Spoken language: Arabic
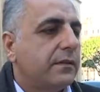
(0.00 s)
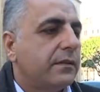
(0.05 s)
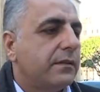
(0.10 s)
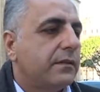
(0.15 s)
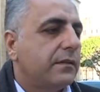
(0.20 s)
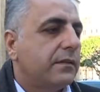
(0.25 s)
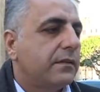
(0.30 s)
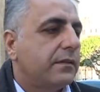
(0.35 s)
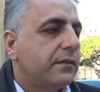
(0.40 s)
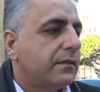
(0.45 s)

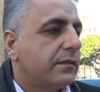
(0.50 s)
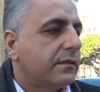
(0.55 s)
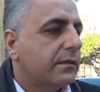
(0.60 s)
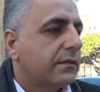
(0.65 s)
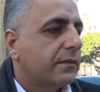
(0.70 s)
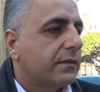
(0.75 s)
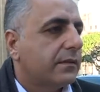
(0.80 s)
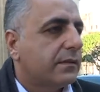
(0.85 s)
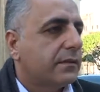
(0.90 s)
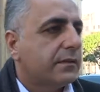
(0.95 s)
أه، دكتور
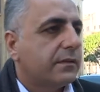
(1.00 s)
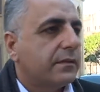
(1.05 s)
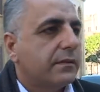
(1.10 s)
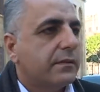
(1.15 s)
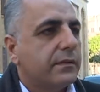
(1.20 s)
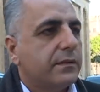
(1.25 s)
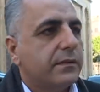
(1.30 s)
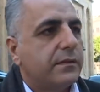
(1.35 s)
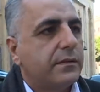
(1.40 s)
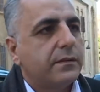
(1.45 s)
كرك اليوم
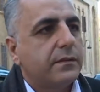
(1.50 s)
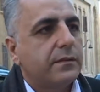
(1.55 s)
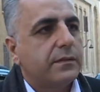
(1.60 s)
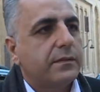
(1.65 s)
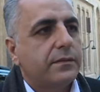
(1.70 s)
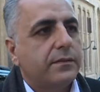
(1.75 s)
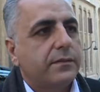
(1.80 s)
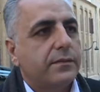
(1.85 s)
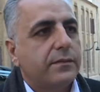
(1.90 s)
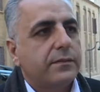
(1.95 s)
مشروع
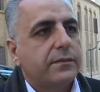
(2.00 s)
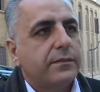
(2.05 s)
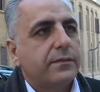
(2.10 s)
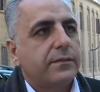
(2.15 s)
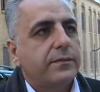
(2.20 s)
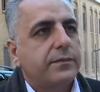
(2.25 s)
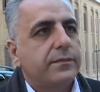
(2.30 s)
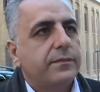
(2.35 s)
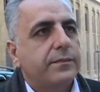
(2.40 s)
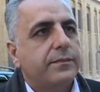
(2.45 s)
التقاعد
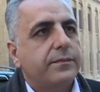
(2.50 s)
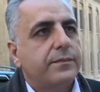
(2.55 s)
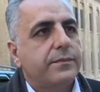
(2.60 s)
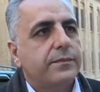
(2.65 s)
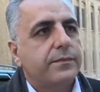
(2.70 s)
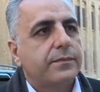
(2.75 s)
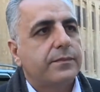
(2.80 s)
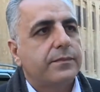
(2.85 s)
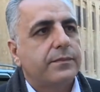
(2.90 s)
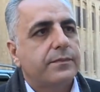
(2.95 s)
والنظام
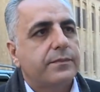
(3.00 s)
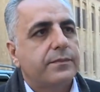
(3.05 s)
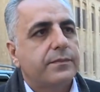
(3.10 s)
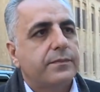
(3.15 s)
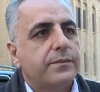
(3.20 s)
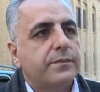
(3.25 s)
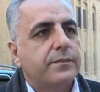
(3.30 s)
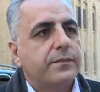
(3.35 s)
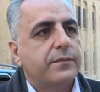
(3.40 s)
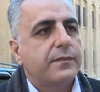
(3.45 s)
الاجتماعي وين
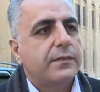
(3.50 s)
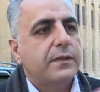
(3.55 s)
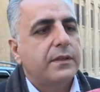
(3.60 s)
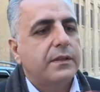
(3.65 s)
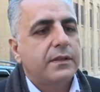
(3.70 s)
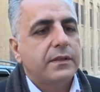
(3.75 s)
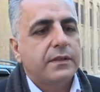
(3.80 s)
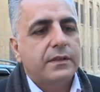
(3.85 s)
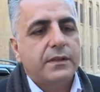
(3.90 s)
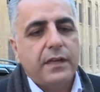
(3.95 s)
صرتوا فيه؟
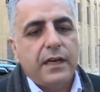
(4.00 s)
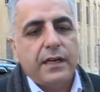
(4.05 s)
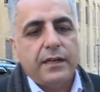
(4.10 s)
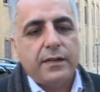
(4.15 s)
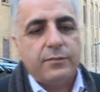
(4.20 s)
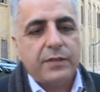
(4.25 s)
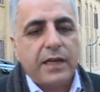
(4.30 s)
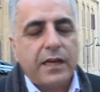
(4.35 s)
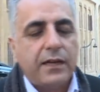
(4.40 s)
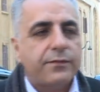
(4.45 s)

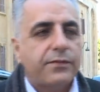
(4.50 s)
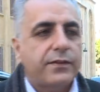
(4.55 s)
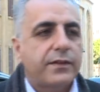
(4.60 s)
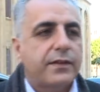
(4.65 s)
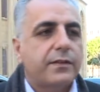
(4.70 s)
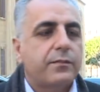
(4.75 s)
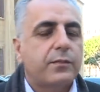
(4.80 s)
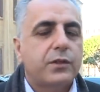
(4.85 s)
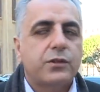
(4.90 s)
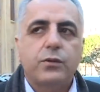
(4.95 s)
يعني
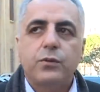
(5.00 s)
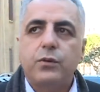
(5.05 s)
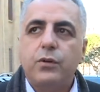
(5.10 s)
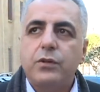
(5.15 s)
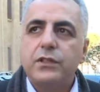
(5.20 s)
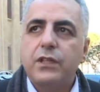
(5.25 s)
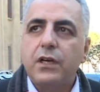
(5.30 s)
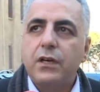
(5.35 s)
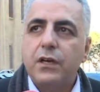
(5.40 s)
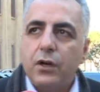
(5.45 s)
بتعرفي مشروع
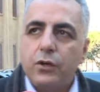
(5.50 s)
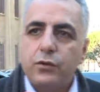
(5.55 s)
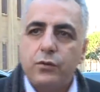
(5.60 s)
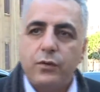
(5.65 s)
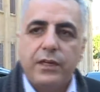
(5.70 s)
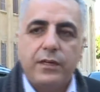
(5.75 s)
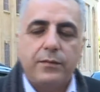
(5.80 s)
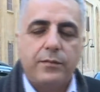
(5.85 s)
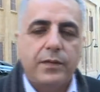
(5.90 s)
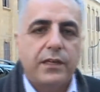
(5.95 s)
التقاعد
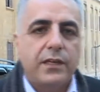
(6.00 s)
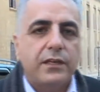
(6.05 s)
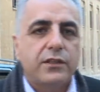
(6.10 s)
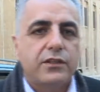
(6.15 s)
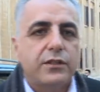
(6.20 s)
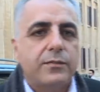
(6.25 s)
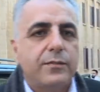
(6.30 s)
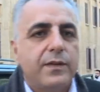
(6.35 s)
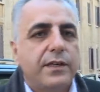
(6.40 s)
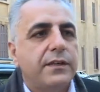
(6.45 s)
والحماية
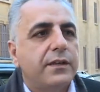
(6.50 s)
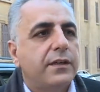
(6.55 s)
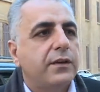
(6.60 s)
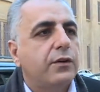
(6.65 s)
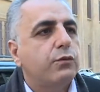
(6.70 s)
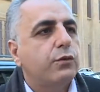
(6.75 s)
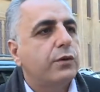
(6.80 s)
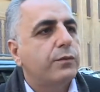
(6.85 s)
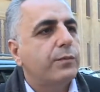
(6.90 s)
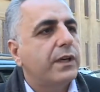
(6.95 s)
الاجتماعية
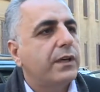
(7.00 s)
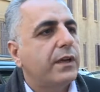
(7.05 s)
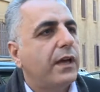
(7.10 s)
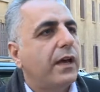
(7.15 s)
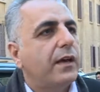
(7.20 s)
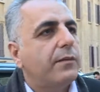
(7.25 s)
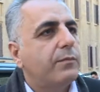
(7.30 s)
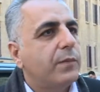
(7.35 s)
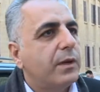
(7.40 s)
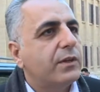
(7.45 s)
هو من
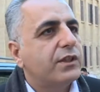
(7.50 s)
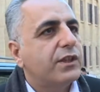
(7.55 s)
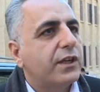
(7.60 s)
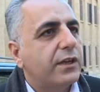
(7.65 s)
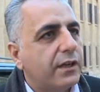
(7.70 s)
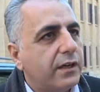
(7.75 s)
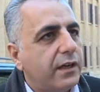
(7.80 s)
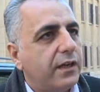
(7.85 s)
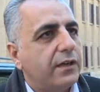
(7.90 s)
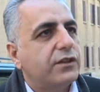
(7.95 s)
أهم
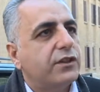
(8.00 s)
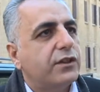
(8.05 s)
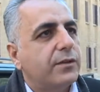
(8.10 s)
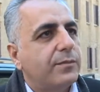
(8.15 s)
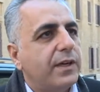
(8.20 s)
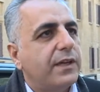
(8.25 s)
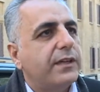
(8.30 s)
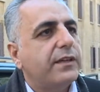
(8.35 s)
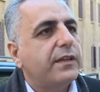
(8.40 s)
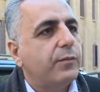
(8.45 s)
المشاريع
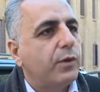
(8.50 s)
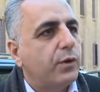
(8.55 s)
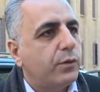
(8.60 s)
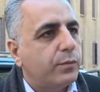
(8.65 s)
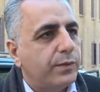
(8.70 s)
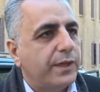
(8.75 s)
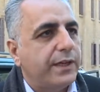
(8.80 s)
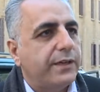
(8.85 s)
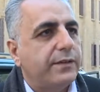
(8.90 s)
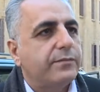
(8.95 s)
الاجتماعية
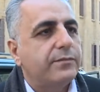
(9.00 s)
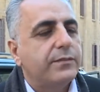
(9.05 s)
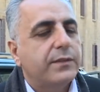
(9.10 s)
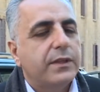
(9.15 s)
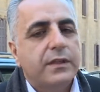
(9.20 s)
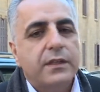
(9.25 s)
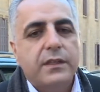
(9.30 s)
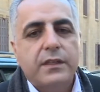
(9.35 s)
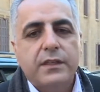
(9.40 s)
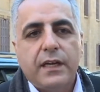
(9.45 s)
بلبنان
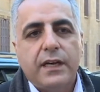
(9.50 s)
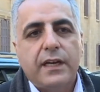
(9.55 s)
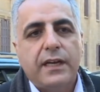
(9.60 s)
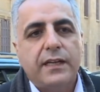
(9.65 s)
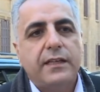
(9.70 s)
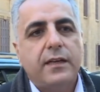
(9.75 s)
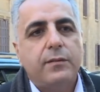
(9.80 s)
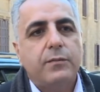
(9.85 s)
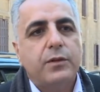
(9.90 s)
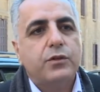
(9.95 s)
نعم. يعني
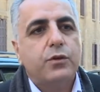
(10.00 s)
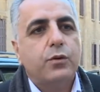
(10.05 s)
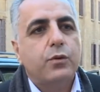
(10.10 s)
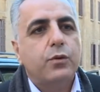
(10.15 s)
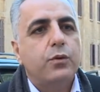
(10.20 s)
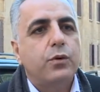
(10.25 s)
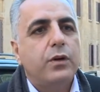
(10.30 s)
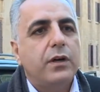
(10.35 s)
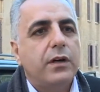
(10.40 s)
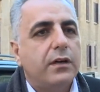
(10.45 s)
هذا
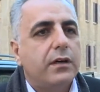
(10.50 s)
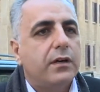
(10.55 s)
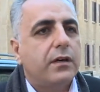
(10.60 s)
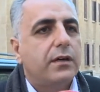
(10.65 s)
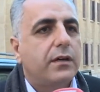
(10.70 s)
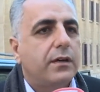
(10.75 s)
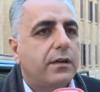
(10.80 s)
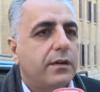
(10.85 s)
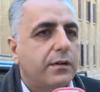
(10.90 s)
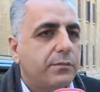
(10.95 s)
المشروع
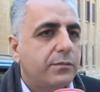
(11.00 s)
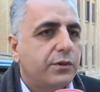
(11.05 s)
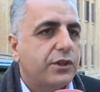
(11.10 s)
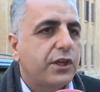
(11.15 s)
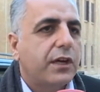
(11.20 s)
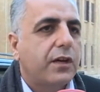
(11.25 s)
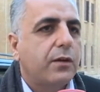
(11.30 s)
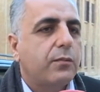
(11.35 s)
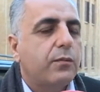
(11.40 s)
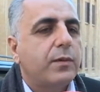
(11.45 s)
أه،
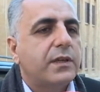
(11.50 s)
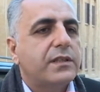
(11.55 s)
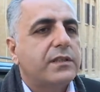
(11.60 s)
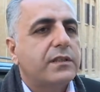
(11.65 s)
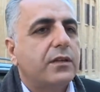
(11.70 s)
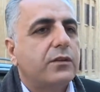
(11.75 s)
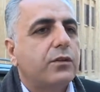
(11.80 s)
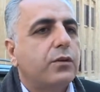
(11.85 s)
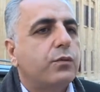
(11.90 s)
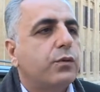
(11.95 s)
بشكل
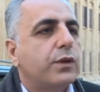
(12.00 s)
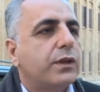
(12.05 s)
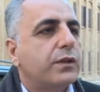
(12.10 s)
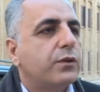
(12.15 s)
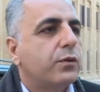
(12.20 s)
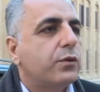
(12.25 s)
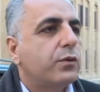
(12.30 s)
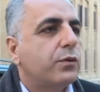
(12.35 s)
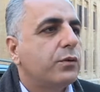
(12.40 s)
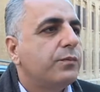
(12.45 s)
مبسط هو
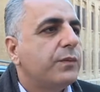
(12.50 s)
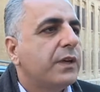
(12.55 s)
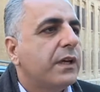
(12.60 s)
أنه